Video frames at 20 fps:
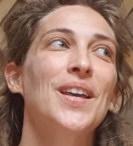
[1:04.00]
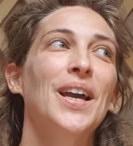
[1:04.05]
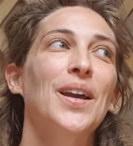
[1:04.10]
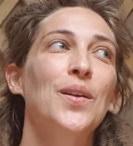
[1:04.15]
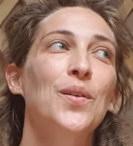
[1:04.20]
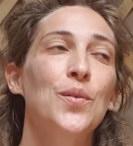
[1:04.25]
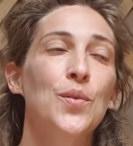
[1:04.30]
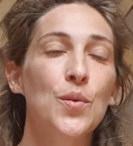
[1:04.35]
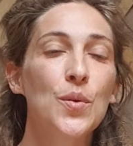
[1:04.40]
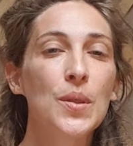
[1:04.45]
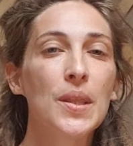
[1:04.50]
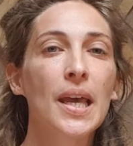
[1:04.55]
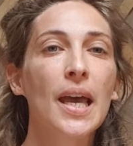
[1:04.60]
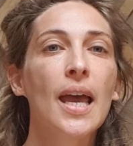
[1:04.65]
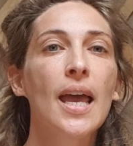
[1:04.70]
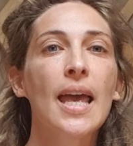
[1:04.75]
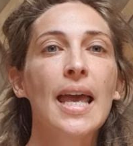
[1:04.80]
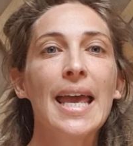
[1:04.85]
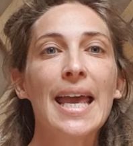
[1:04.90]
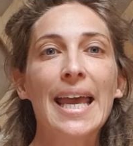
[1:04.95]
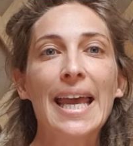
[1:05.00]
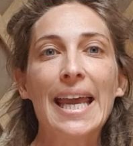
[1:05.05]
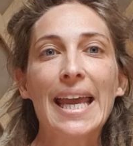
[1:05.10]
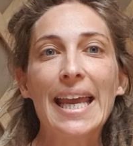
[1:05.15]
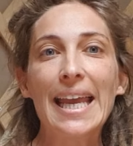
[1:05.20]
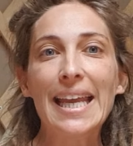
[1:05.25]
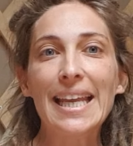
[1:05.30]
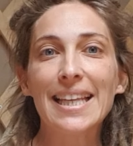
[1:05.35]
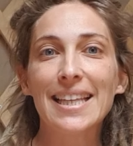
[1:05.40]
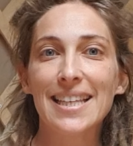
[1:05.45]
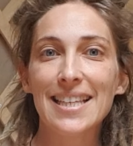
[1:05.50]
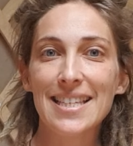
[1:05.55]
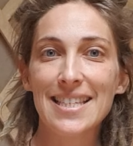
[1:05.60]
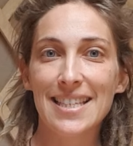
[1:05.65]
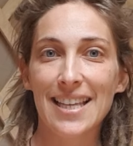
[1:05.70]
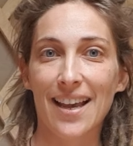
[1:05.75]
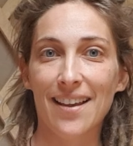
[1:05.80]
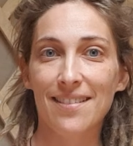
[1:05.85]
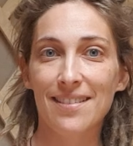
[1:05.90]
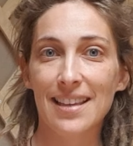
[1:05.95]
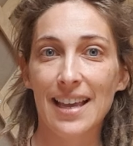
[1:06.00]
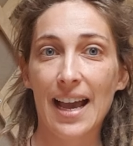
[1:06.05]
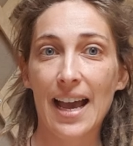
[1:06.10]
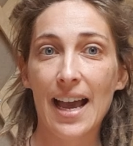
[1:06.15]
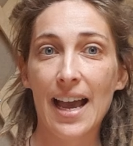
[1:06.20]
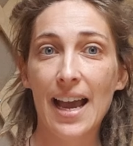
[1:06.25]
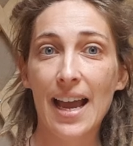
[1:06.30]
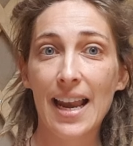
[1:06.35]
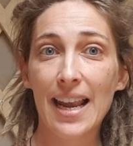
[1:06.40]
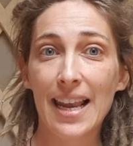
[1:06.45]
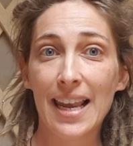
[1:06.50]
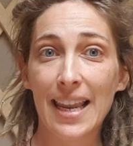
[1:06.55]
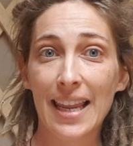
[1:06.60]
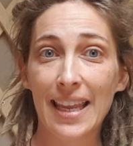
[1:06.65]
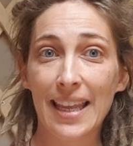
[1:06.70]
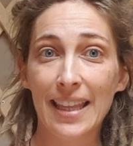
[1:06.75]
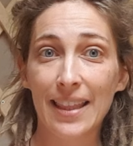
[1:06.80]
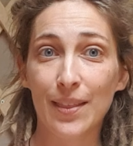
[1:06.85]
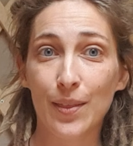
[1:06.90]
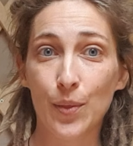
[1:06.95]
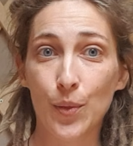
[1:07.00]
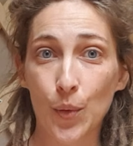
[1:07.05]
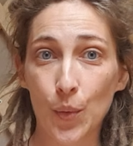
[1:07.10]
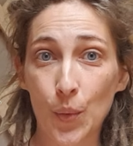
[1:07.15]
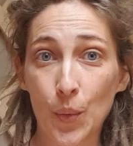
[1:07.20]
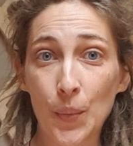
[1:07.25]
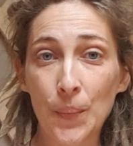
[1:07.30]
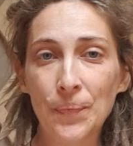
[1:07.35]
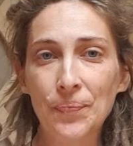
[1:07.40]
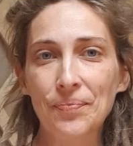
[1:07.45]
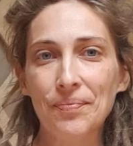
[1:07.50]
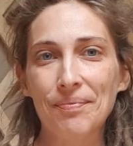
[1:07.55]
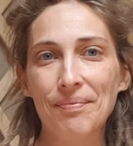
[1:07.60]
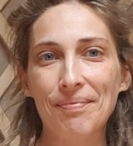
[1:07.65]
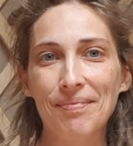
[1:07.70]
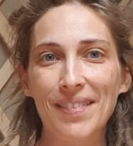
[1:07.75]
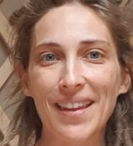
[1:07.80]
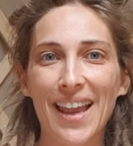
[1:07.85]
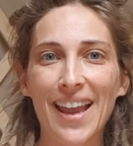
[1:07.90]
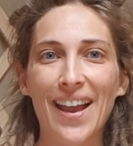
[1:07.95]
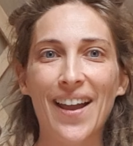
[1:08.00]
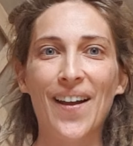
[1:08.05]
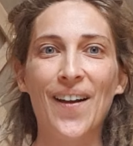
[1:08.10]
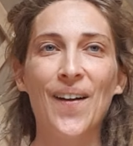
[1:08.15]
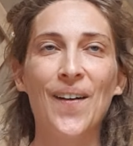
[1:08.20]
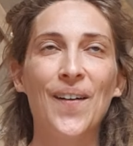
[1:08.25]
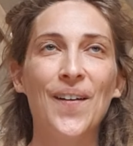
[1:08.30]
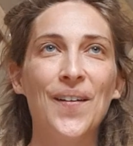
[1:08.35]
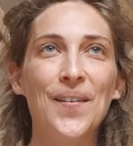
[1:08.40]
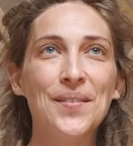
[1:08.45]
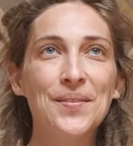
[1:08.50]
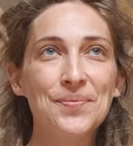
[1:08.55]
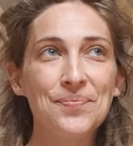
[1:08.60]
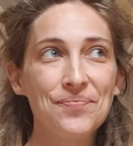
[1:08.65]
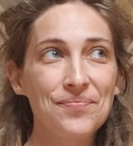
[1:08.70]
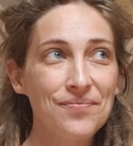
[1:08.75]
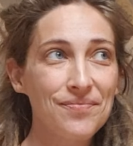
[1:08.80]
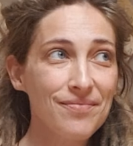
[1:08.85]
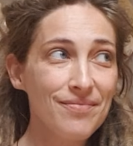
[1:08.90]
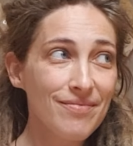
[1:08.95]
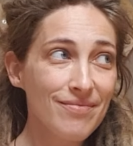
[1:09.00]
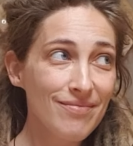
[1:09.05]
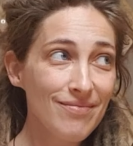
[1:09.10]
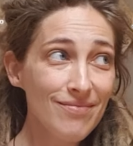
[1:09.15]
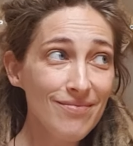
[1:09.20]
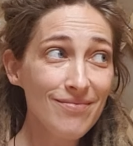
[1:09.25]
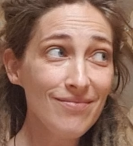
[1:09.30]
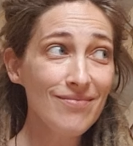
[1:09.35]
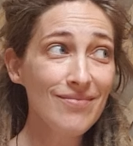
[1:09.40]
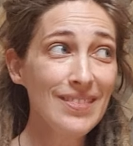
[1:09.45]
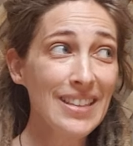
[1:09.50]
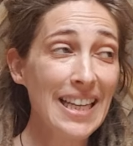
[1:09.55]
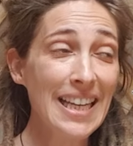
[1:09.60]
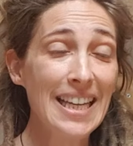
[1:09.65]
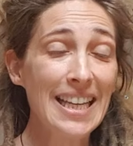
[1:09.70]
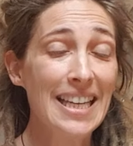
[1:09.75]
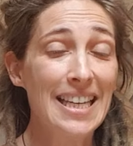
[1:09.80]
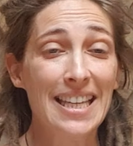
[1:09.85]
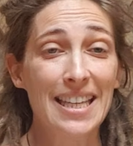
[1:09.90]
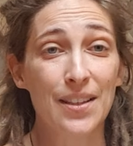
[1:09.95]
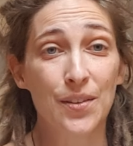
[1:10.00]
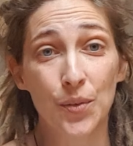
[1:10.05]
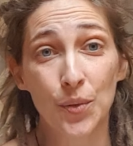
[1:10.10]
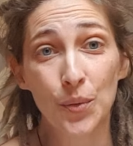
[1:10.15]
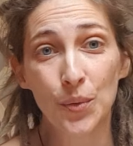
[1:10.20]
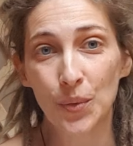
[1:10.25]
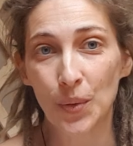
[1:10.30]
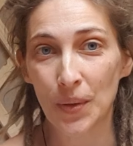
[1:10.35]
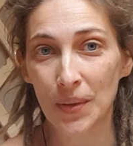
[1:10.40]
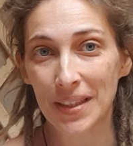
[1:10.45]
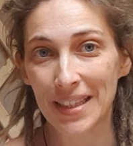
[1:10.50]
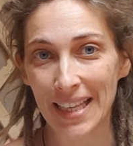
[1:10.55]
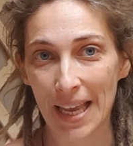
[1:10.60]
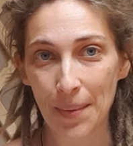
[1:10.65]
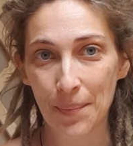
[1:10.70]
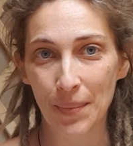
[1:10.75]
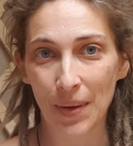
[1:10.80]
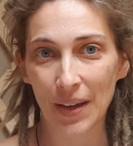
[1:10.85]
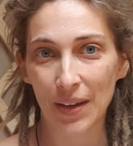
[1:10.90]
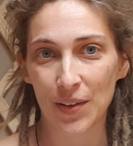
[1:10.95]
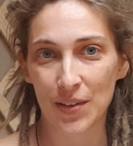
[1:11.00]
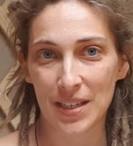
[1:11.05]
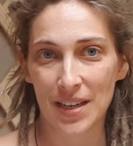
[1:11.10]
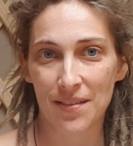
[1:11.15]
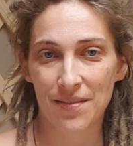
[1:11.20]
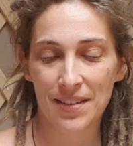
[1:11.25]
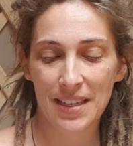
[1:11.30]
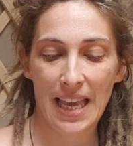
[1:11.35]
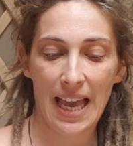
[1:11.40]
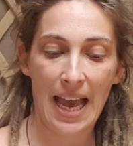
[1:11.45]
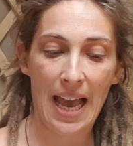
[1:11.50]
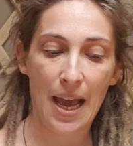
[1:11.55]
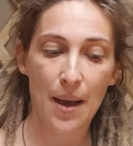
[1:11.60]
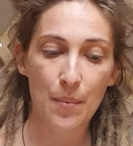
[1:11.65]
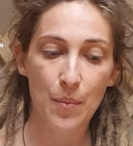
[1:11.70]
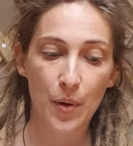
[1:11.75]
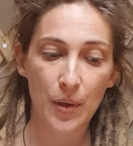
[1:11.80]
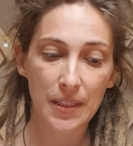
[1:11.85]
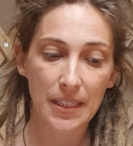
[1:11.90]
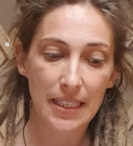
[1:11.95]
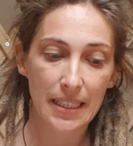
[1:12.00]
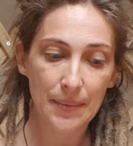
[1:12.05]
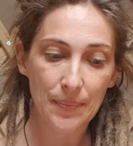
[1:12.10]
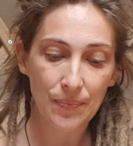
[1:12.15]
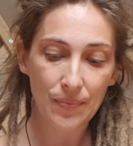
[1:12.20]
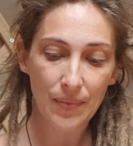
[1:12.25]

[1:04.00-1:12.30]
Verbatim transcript: faire qu'une qui servira les deux, euh, les deux thèmes que j'avais à aborder.